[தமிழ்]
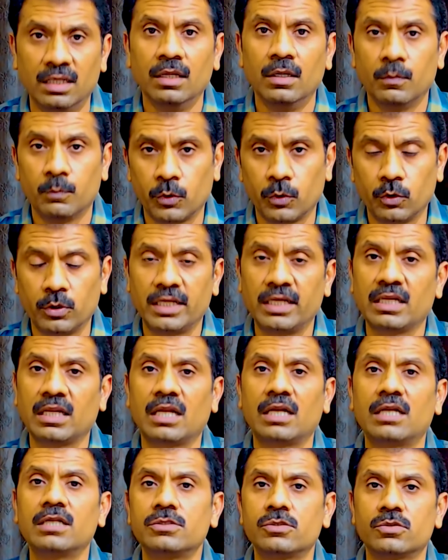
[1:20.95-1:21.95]
புரோட்டீன் நல்ல
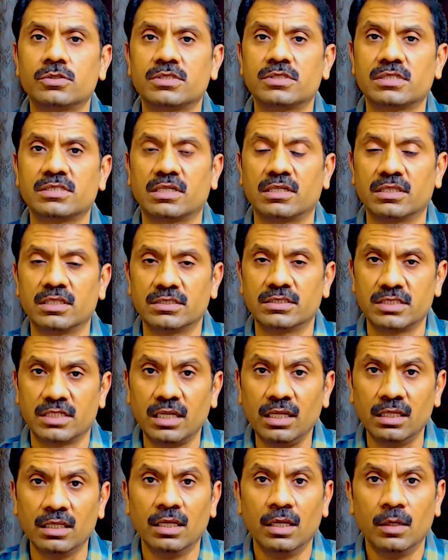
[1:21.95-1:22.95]
சோர்சஸ் இருந்துச்சுன்னா
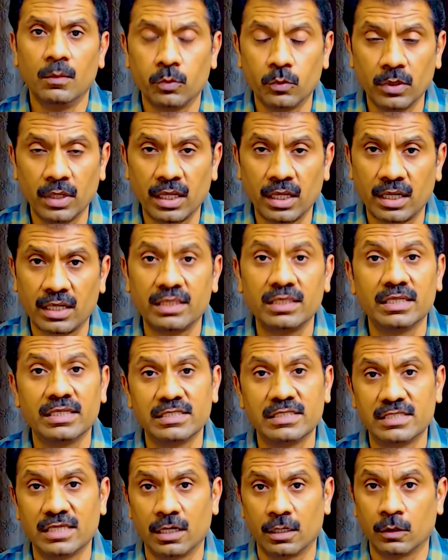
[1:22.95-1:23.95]
புண்ணாகிறது
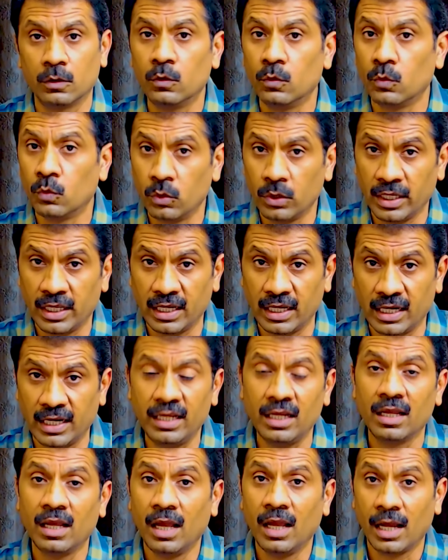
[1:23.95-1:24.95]
ஈஸியாக இருக்கும் ஊன் ஹீலிங்
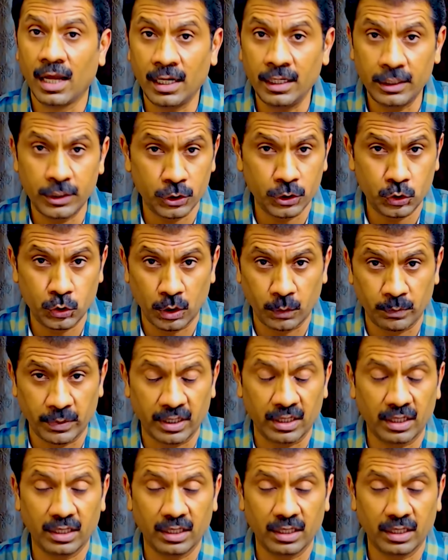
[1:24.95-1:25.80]
அண்ட் டிஷ்யூ ரிப்பேர் இது